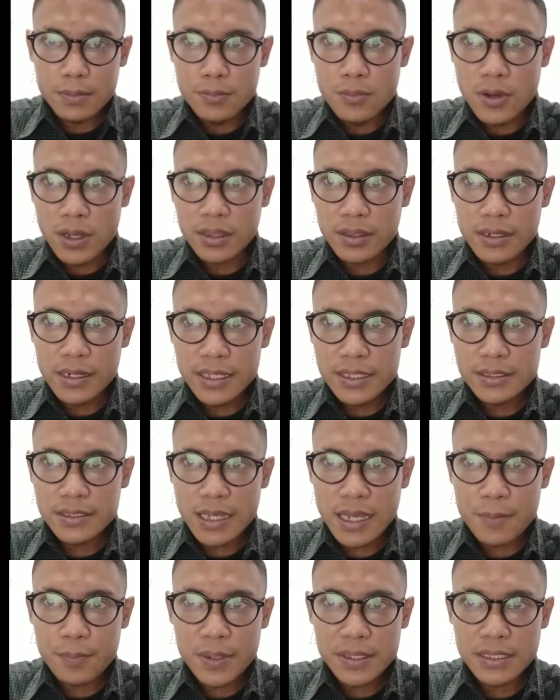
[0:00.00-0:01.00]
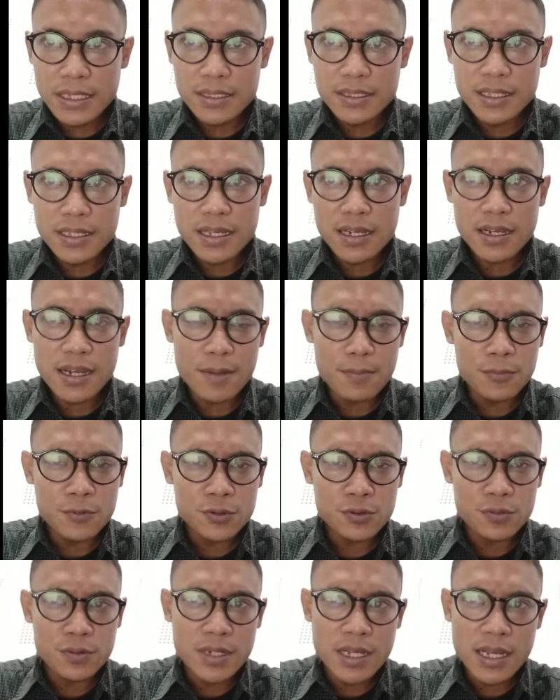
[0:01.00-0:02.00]
Buat list apa saja yang
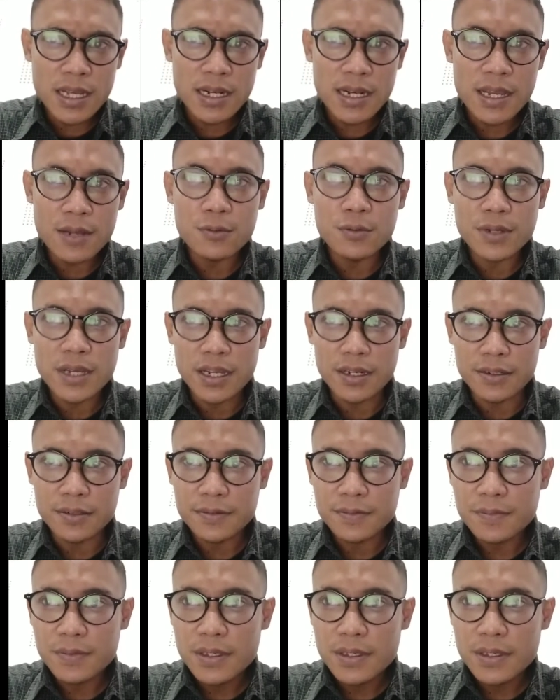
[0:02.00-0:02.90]
kamu sudah lakukan.